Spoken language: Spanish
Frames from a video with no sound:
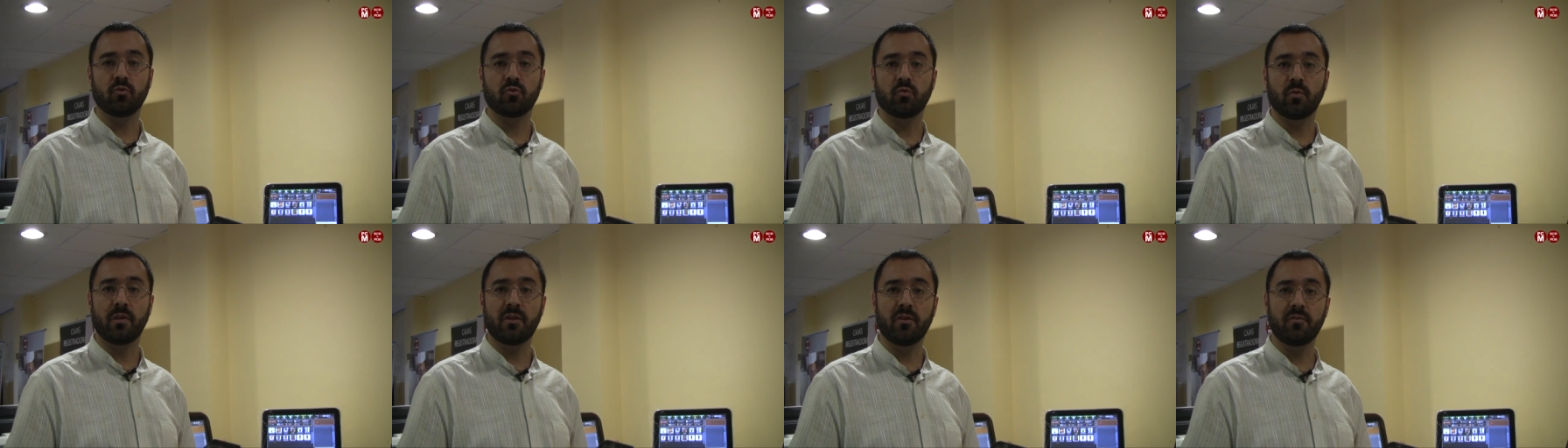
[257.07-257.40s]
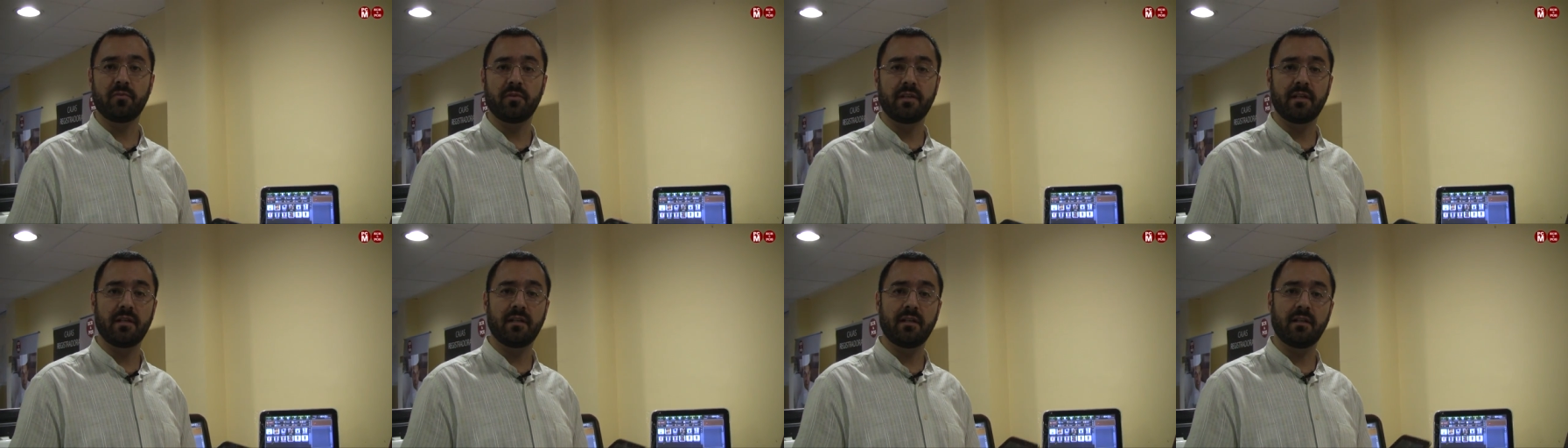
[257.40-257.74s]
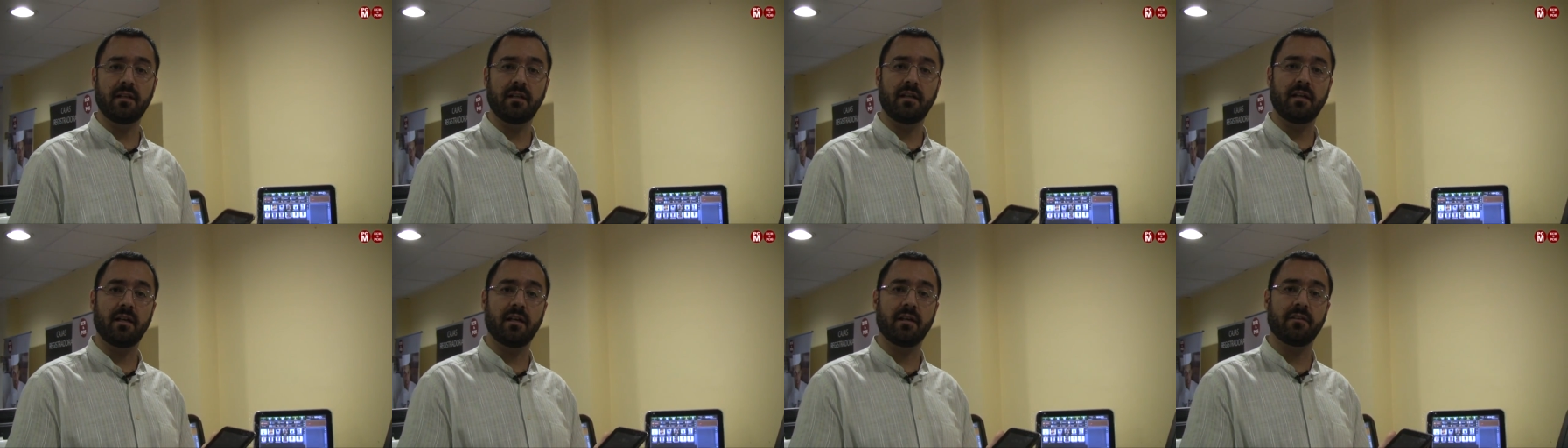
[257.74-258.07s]
usuario
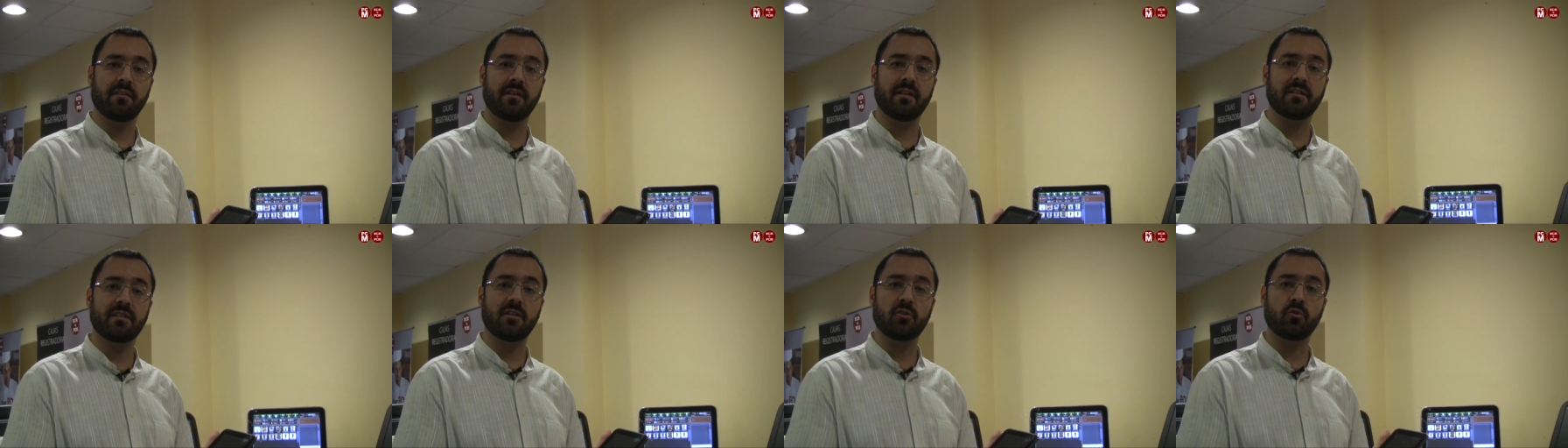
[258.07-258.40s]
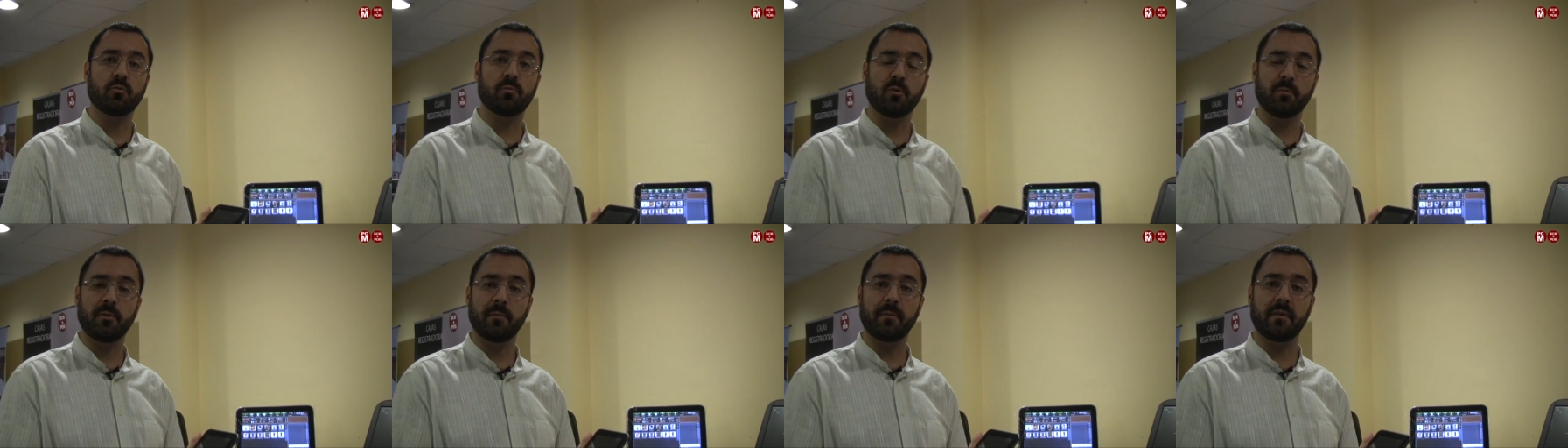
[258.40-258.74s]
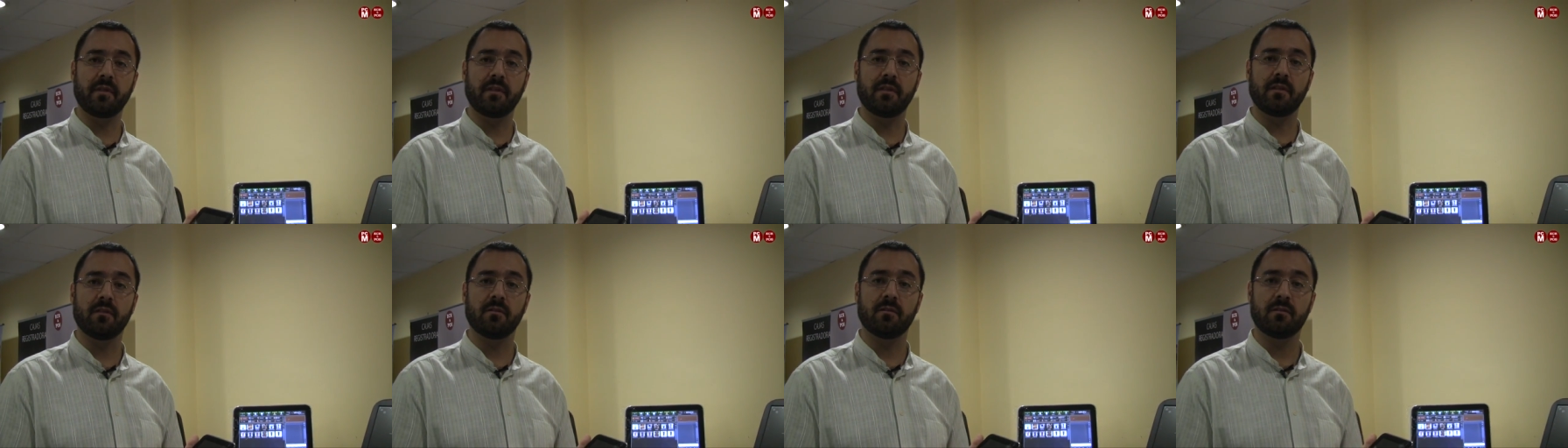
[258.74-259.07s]
final hacerse su propio
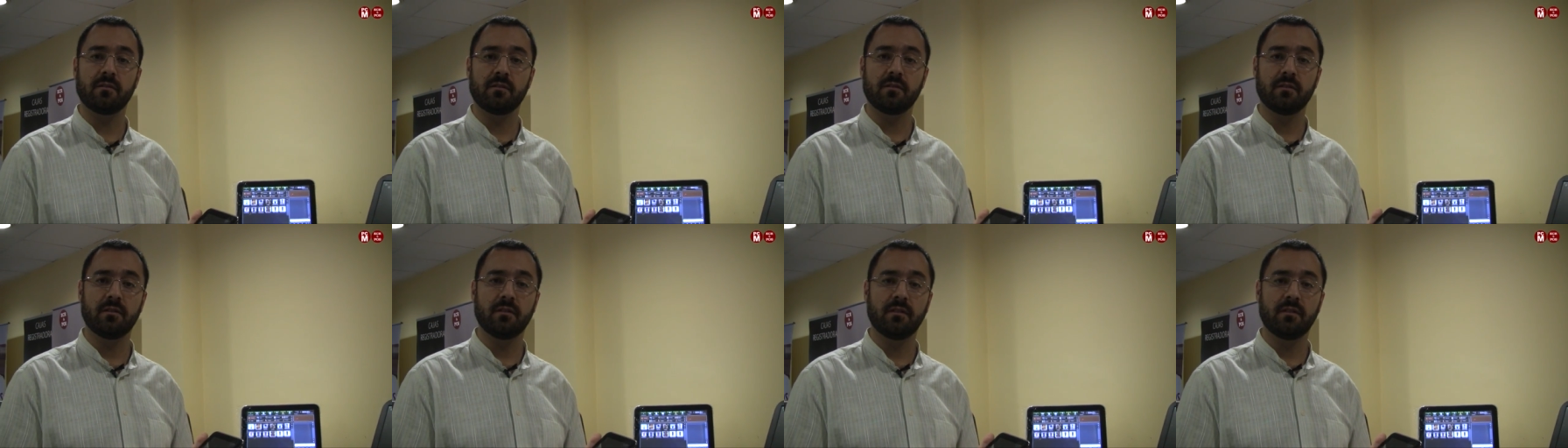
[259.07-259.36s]
pedido.